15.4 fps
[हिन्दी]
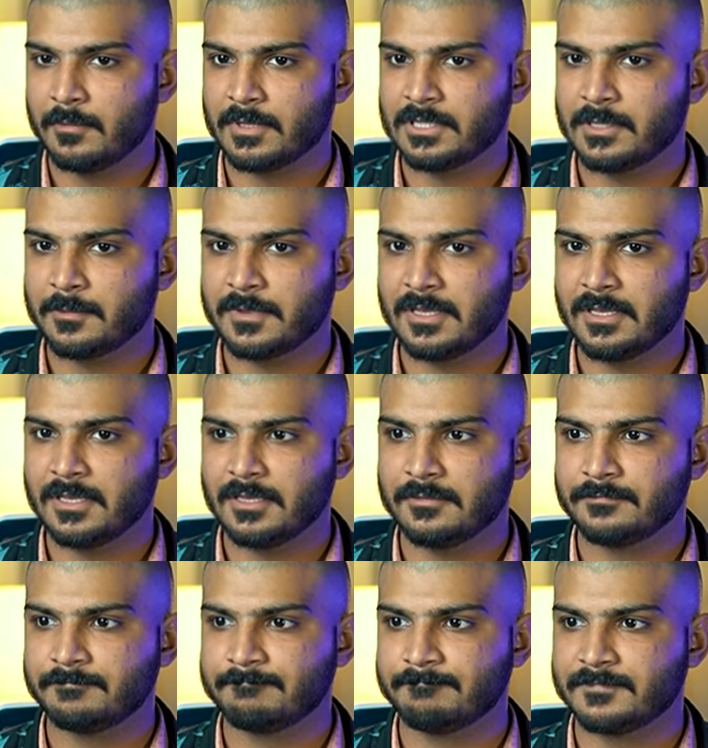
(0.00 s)
मतलब
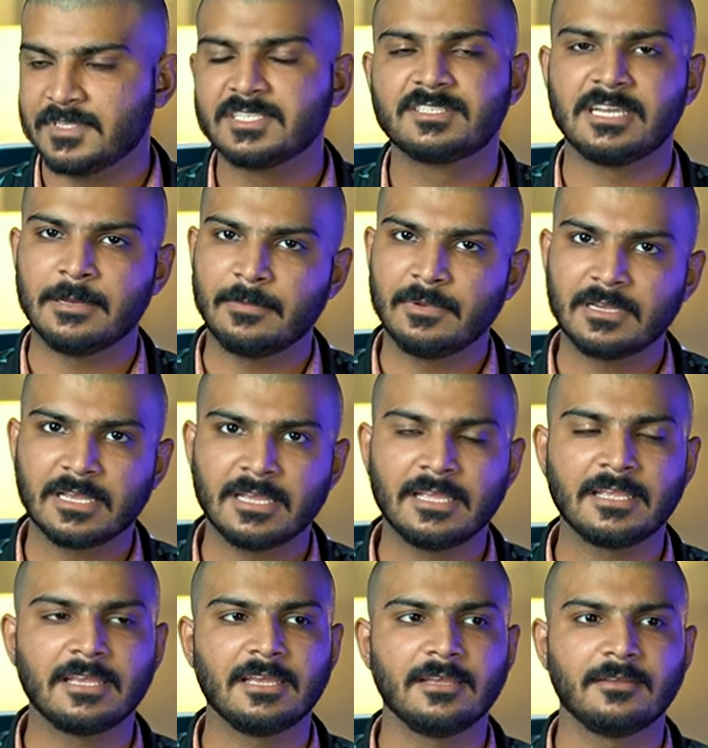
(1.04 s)
कि स्टेबल
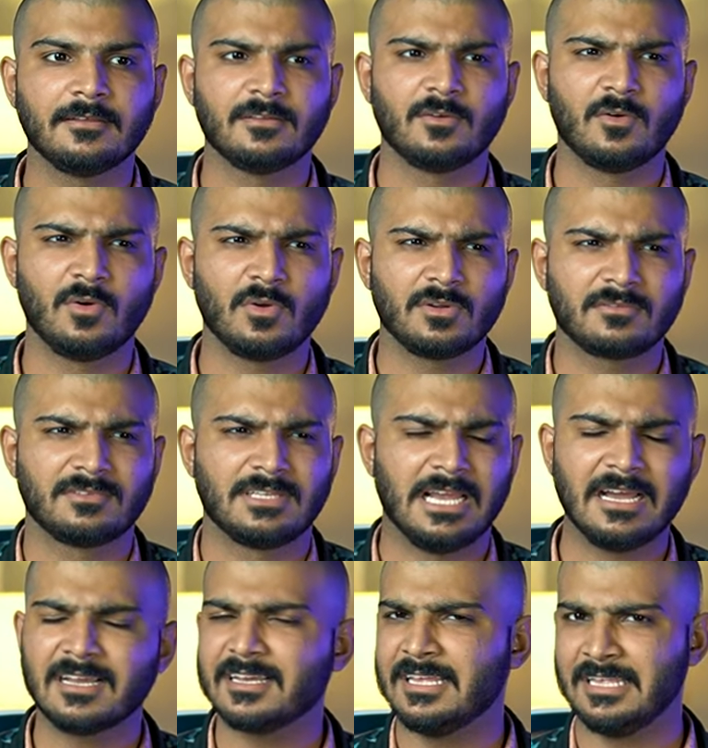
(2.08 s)
कहेंगे और
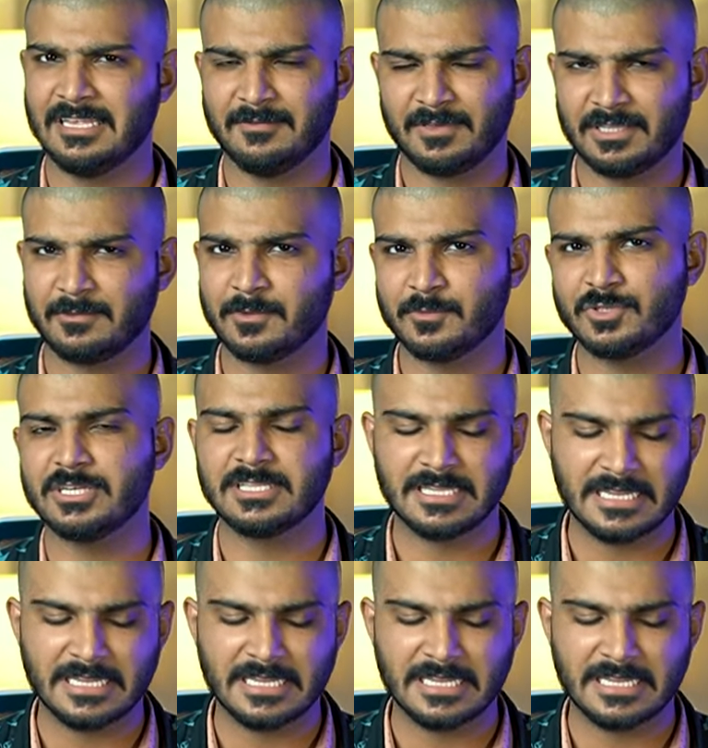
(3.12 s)
क्या कहेंगे मतलब मुझे